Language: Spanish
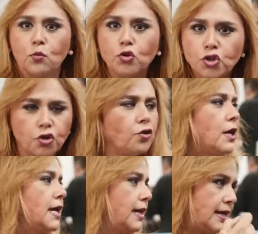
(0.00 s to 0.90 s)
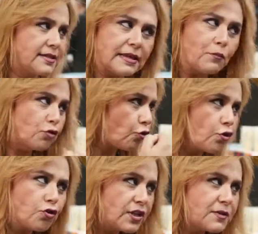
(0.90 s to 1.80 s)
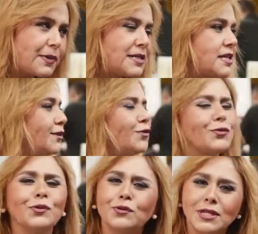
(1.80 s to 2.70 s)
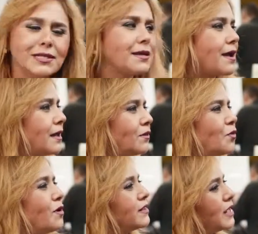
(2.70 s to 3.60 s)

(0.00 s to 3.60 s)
mucho, estamos todos los días planchando, todos los días secando,